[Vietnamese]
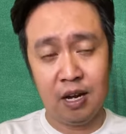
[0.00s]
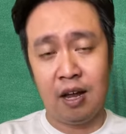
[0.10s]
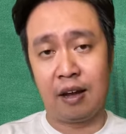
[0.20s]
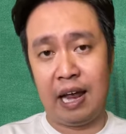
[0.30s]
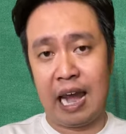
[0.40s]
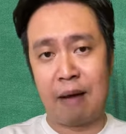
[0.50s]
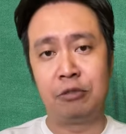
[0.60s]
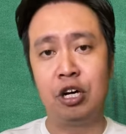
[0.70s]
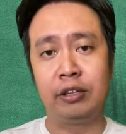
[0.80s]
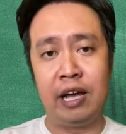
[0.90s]
để làm
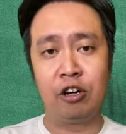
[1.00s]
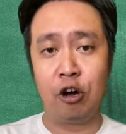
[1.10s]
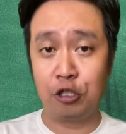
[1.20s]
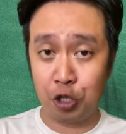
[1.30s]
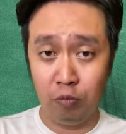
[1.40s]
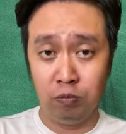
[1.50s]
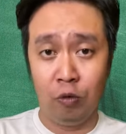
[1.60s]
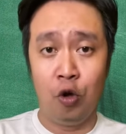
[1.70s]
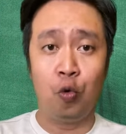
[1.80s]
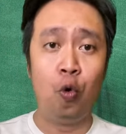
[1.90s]
cho tiếng nói chung
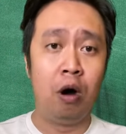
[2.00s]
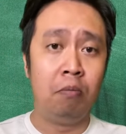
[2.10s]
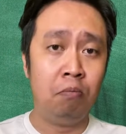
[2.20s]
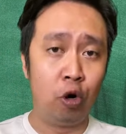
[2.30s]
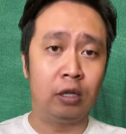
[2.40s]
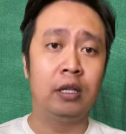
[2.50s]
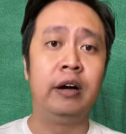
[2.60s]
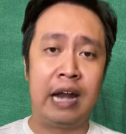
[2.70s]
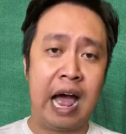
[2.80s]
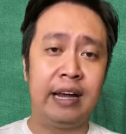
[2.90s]
của một thời
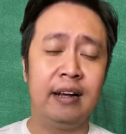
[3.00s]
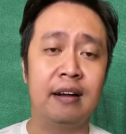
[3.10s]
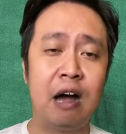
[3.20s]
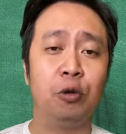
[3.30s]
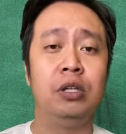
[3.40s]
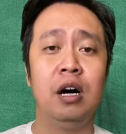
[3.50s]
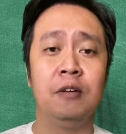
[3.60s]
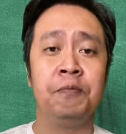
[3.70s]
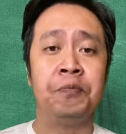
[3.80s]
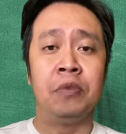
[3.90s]
đại đau thương
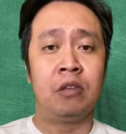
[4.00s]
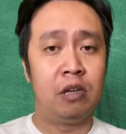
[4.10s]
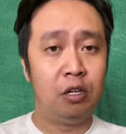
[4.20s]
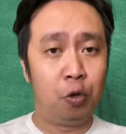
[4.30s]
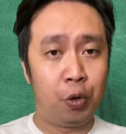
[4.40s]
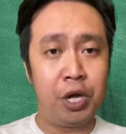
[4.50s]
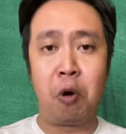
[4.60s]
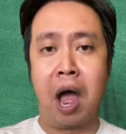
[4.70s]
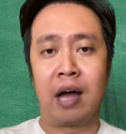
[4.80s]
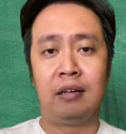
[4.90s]
nhưng huy
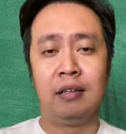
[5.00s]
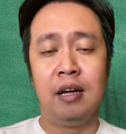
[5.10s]
hoàng,